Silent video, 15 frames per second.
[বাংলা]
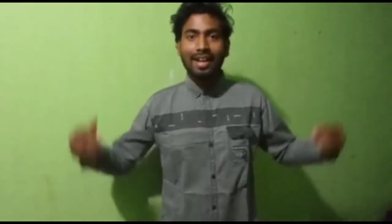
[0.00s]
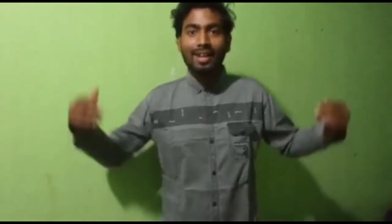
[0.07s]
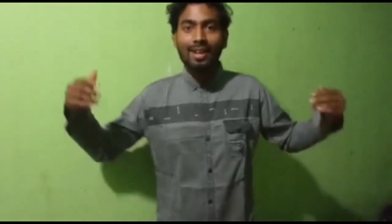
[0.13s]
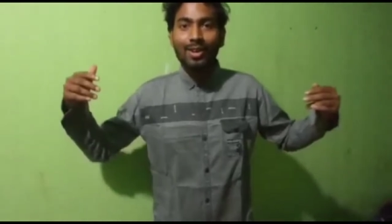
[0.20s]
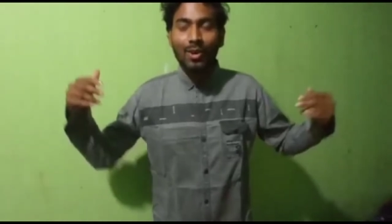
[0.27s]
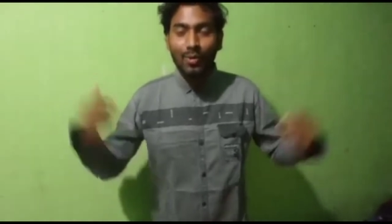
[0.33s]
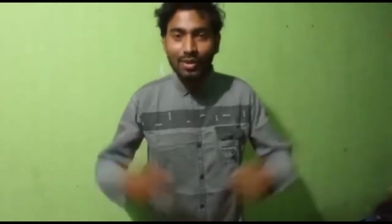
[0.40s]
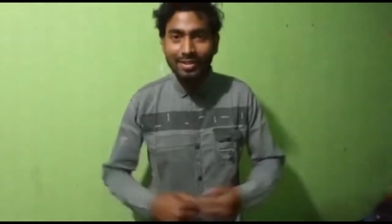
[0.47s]

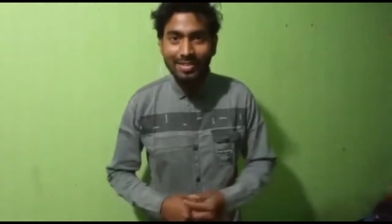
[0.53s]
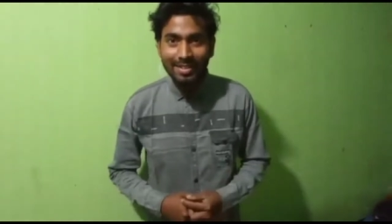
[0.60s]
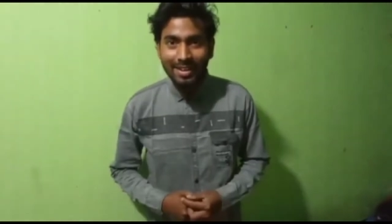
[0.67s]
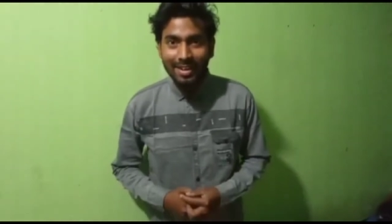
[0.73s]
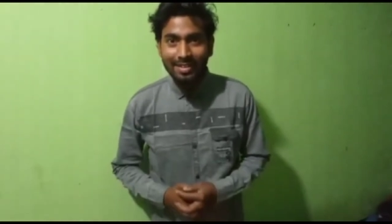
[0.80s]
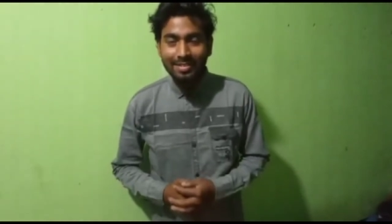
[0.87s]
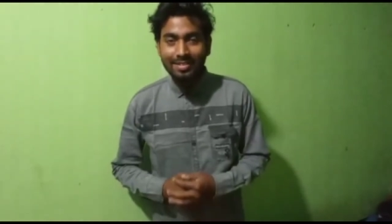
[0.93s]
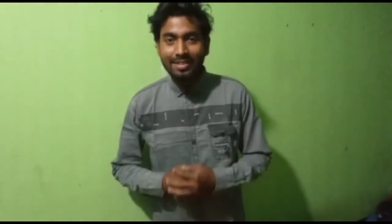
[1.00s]
হ্যালো
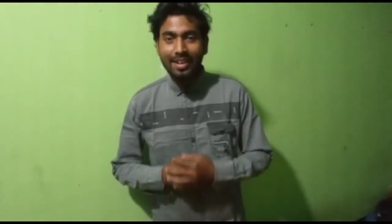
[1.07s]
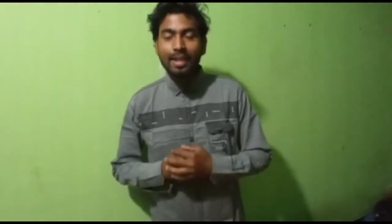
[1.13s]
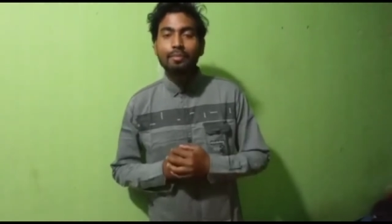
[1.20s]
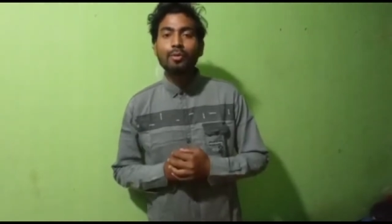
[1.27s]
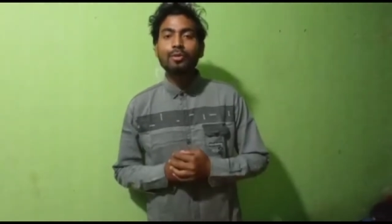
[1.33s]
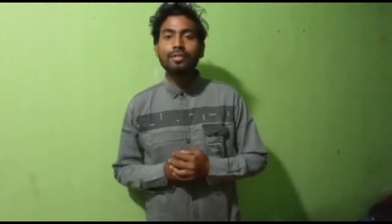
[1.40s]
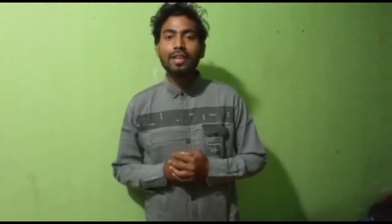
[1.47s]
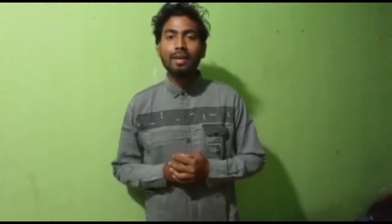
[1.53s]
লিসেনার্স
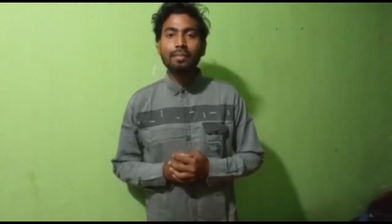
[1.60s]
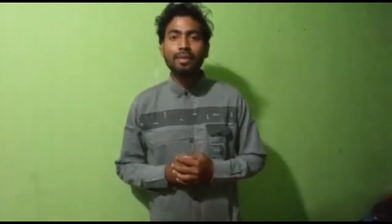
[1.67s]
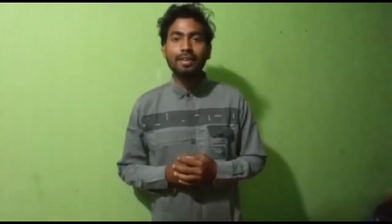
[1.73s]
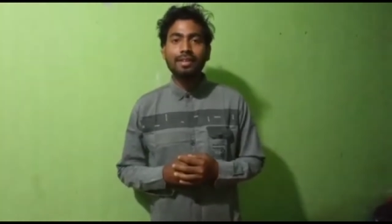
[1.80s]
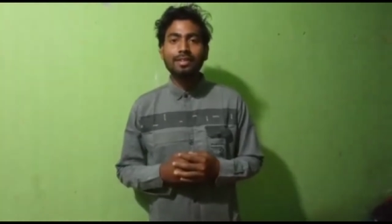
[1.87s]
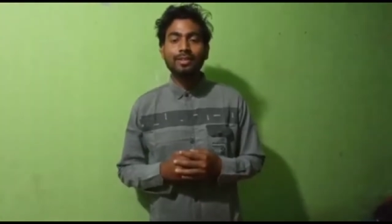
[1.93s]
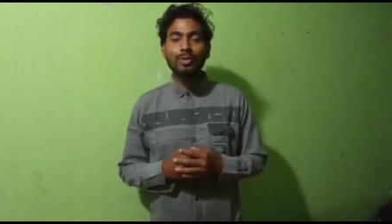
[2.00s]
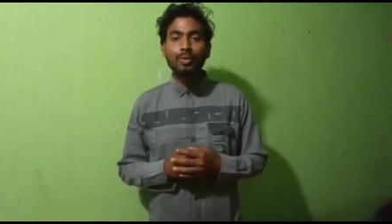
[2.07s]
এই মুহূর্তে
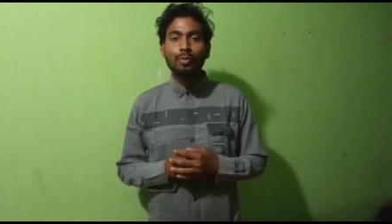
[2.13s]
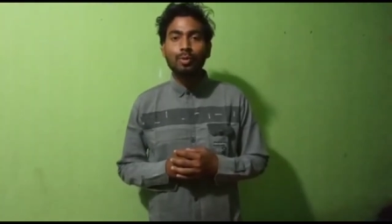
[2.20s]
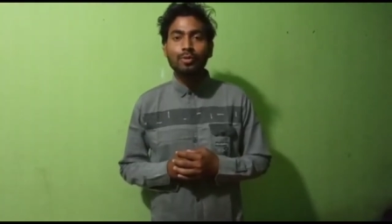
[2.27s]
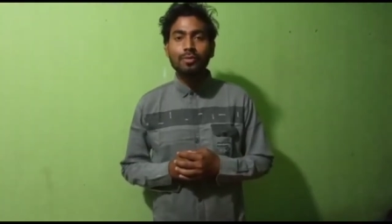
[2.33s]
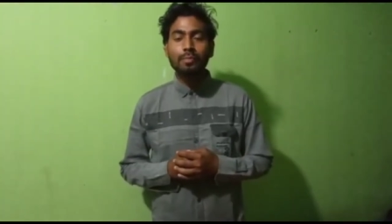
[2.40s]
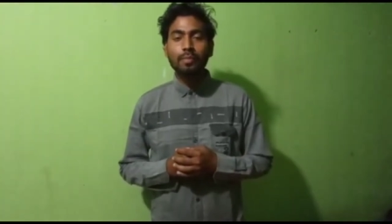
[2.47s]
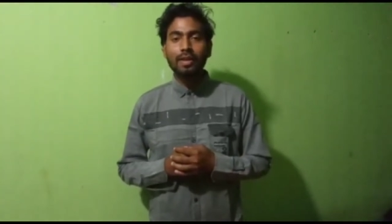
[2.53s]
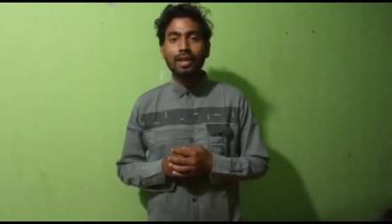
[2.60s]
আমি শুভ
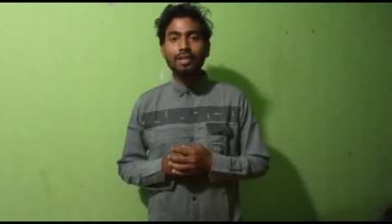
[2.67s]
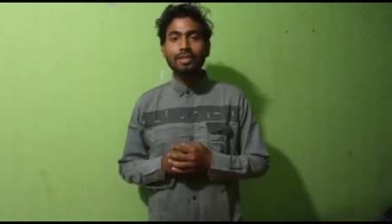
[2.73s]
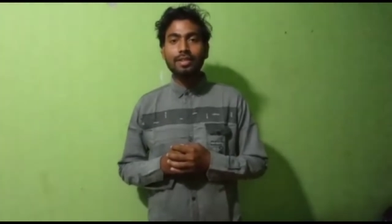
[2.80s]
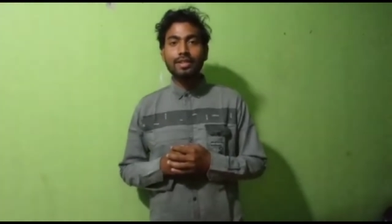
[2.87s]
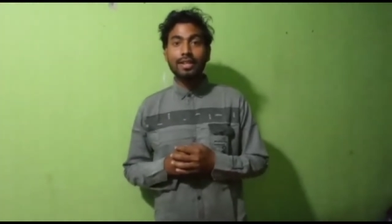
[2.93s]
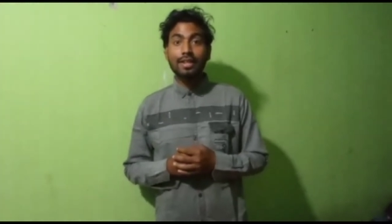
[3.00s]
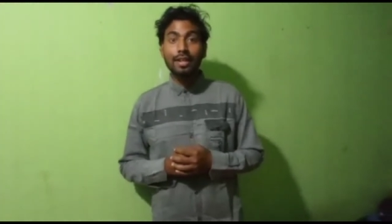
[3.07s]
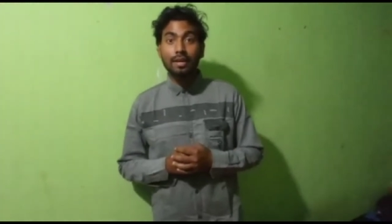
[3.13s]

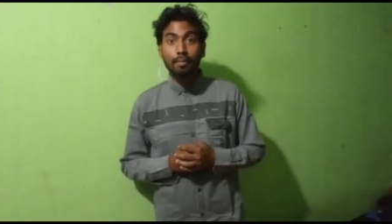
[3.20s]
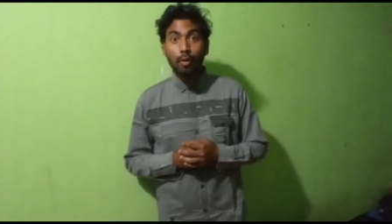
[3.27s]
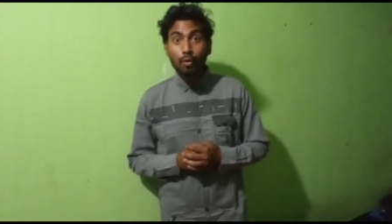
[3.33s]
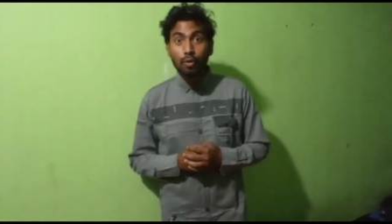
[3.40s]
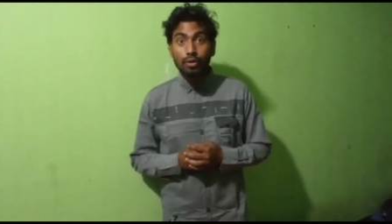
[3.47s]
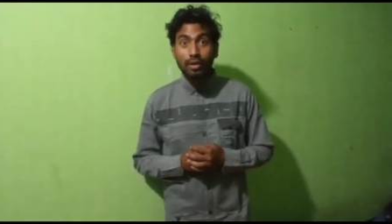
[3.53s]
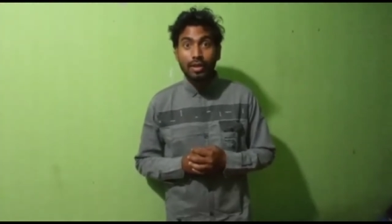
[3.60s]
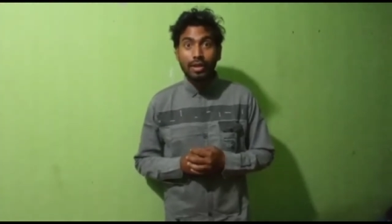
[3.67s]
স্পিএচ চ্যানেলের
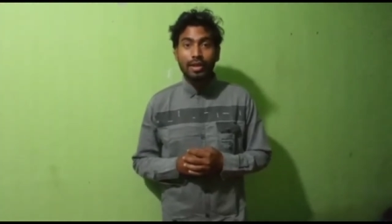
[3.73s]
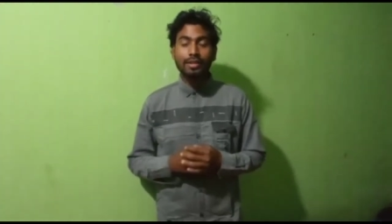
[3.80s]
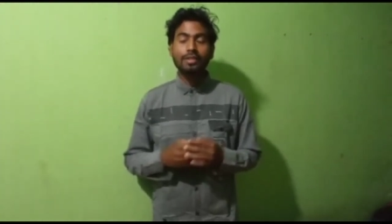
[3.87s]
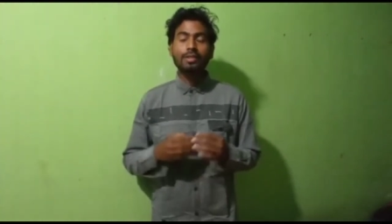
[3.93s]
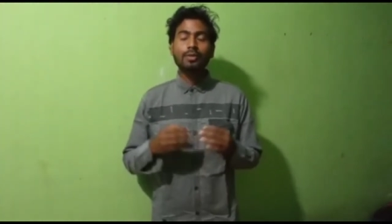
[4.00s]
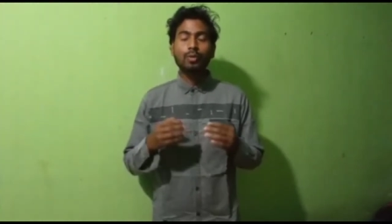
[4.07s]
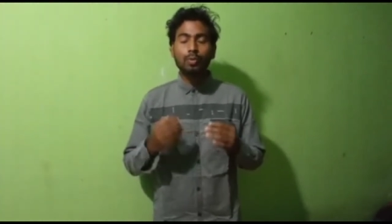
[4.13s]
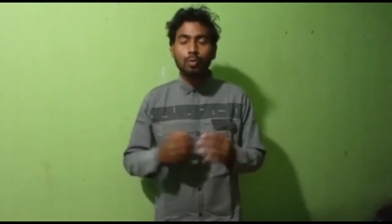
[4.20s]
পক্ষ থেকে
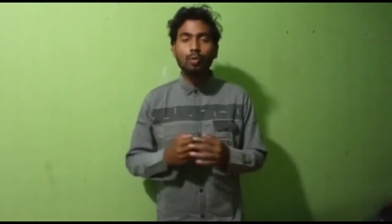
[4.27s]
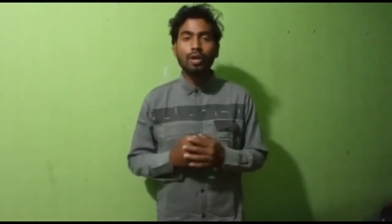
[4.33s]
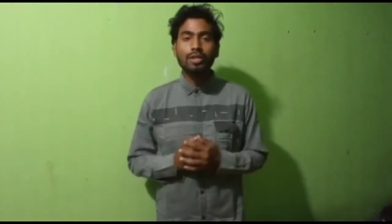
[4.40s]
শুভ